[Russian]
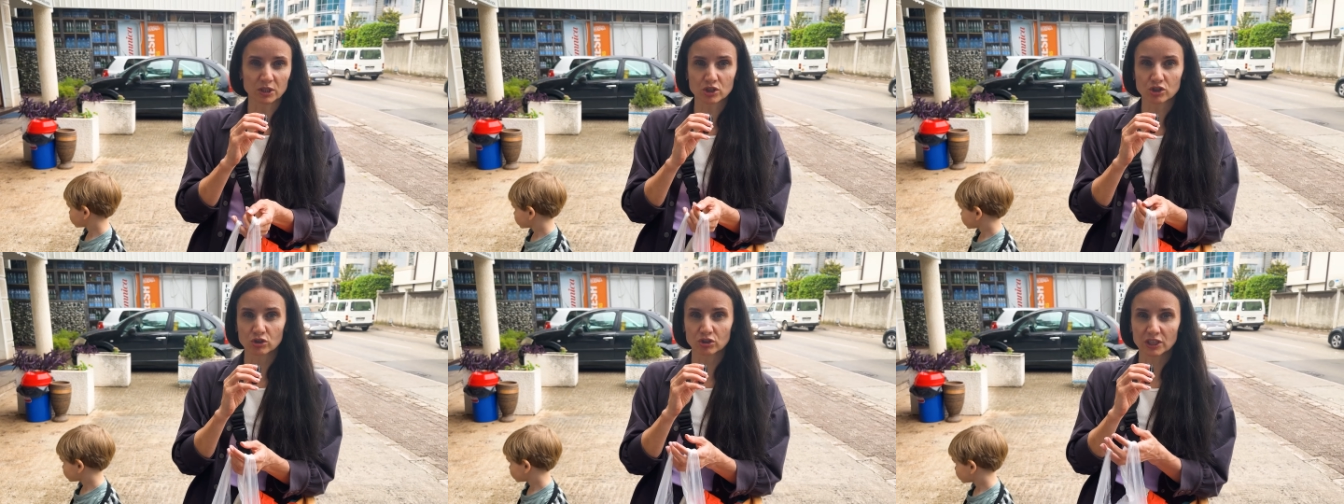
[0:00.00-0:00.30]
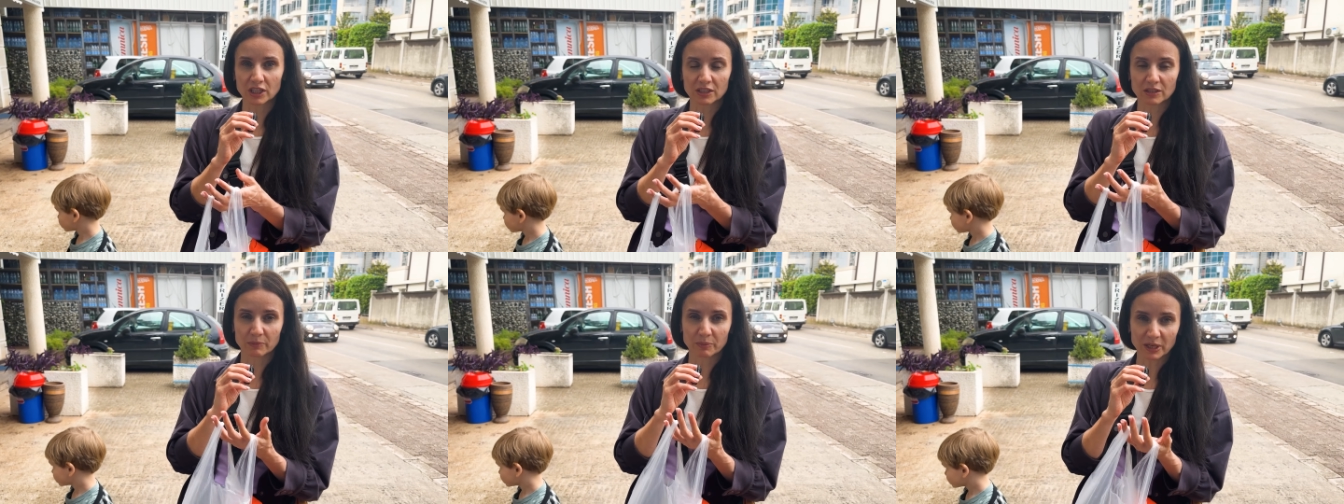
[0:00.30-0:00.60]
что
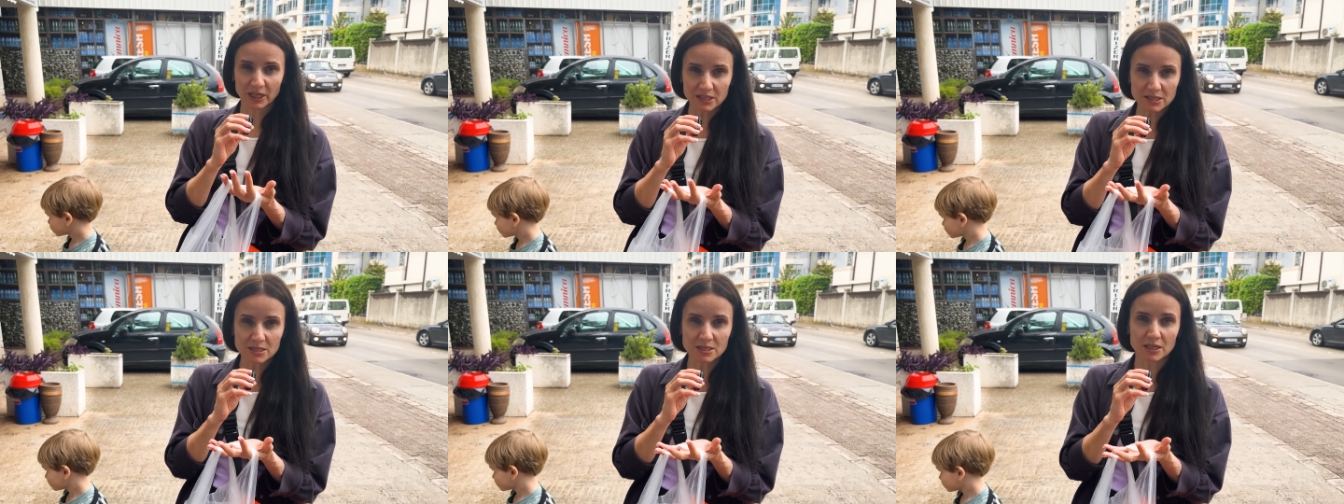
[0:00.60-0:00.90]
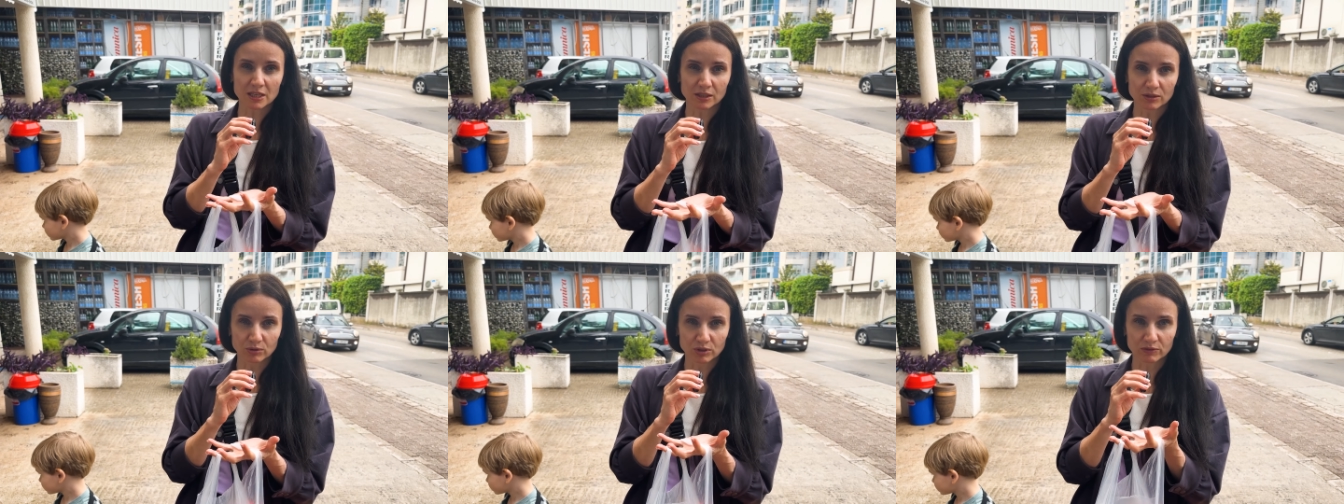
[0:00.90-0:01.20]
надо брать
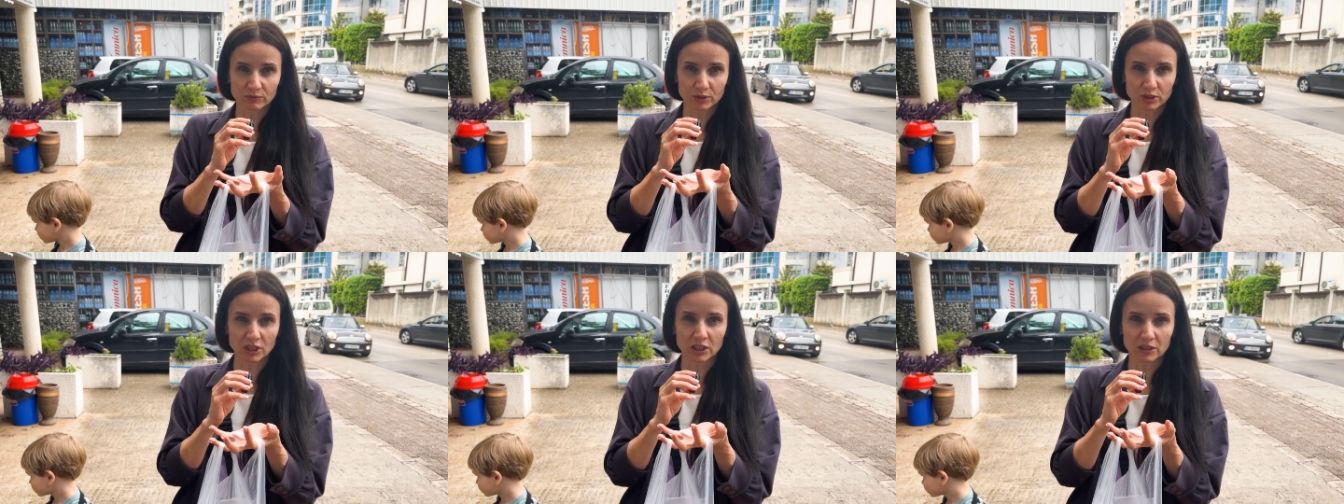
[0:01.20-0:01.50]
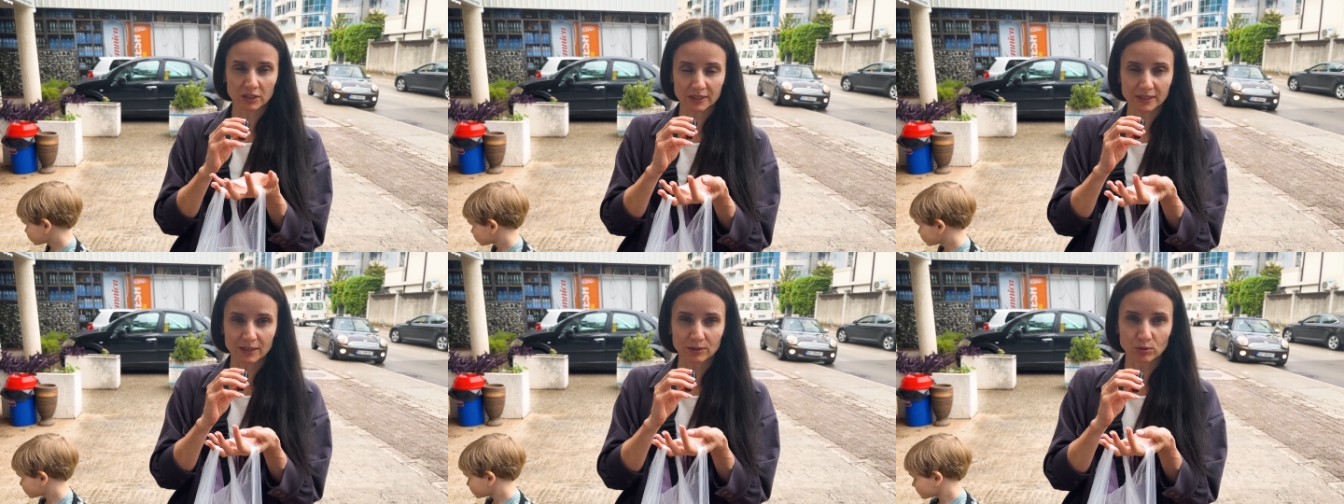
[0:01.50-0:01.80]
целую, вот
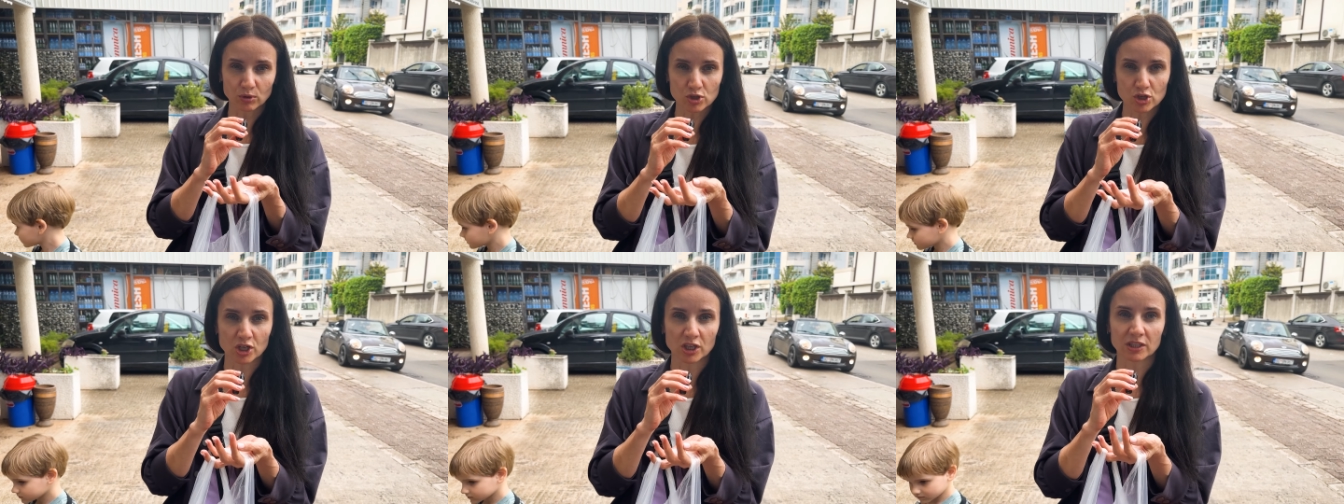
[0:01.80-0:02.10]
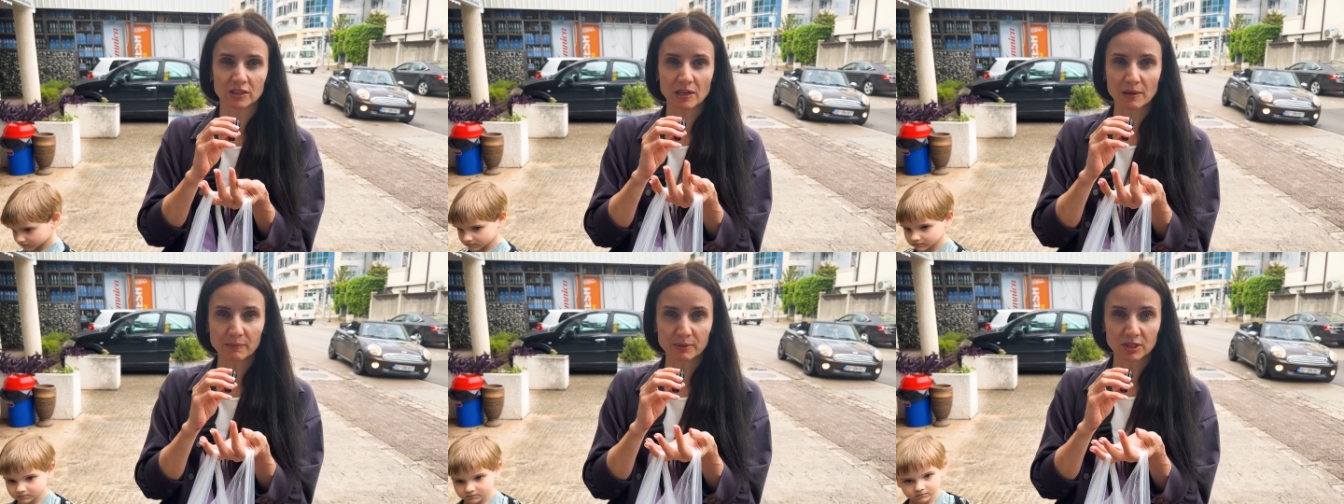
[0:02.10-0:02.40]
этот лоточек, и
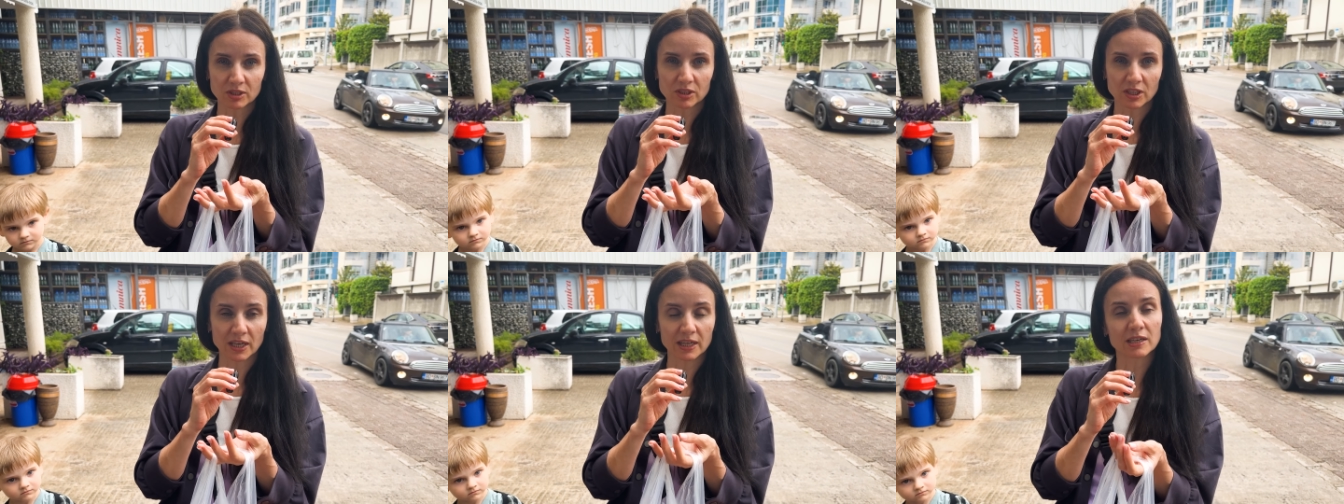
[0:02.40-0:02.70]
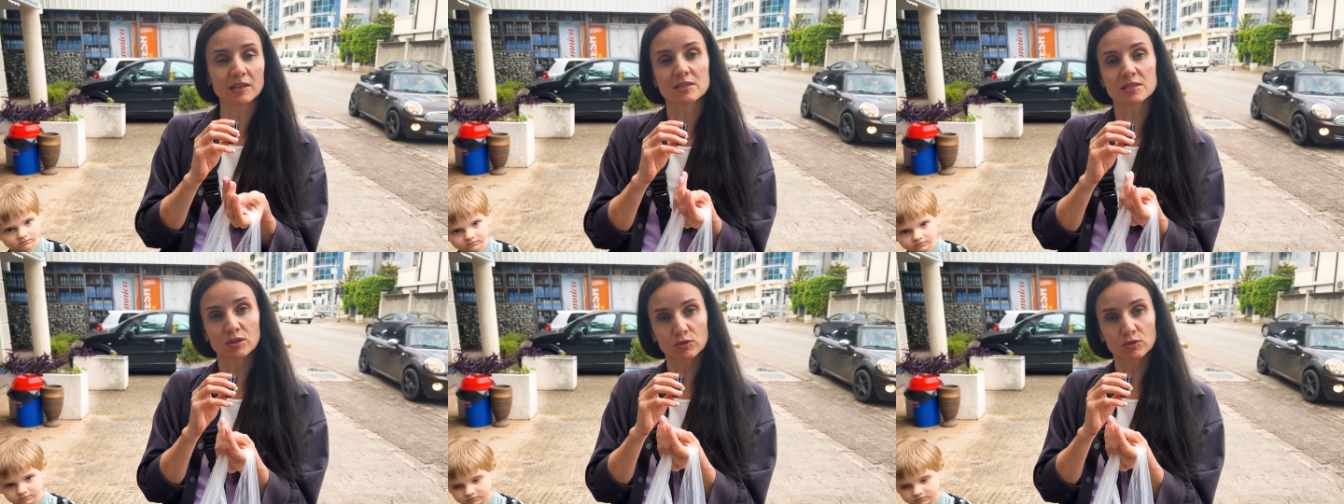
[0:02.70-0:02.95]
там гнила есть.